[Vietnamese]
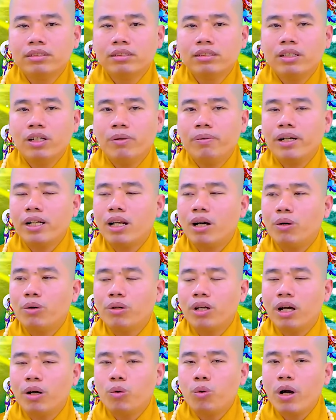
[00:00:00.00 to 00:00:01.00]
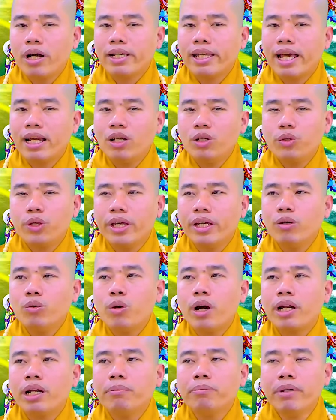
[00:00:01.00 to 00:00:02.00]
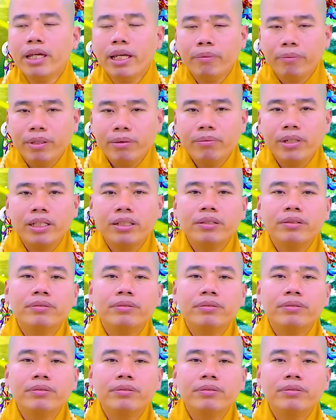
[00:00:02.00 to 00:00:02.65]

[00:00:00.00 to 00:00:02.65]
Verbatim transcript: rồi bắt đầu là quan gia nó chuyển qua nó mềm với mình